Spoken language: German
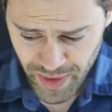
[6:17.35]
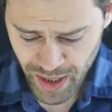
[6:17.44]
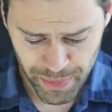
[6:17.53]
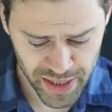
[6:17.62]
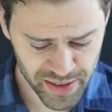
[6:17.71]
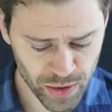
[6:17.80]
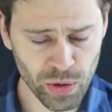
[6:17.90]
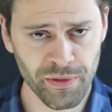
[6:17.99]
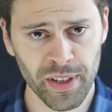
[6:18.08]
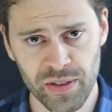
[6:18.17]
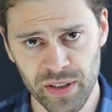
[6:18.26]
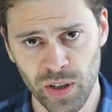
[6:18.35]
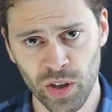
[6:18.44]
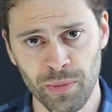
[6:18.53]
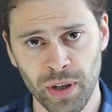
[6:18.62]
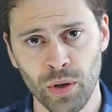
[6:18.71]
am besten gucken wir dazu
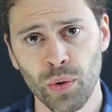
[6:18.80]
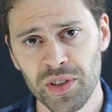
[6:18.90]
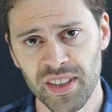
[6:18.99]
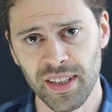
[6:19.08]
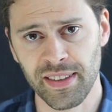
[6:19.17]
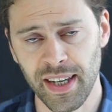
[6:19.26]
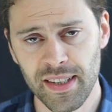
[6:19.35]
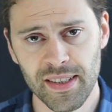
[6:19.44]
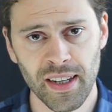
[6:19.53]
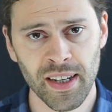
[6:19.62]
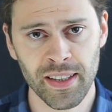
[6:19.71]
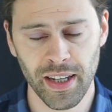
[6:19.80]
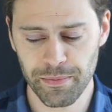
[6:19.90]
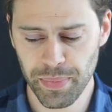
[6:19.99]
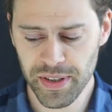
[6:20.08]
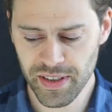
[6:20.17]
auch nochmal kurz in den Text rein,
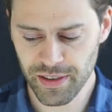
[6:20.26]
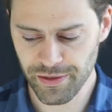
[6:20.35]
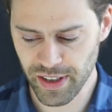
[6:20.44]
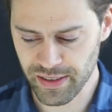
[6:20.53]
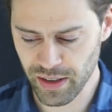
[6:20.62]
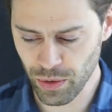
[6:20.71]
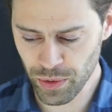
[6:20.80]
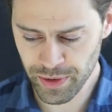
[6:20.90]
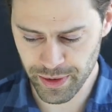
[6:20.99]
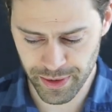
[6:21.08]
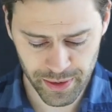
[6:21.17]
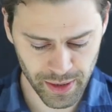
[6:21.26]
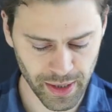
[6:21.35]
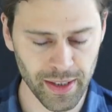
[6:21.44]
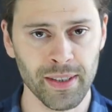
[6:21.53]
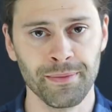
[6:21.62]
ein bisschen weiter unten.
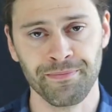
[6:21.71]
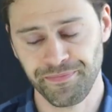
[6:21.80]
Äh,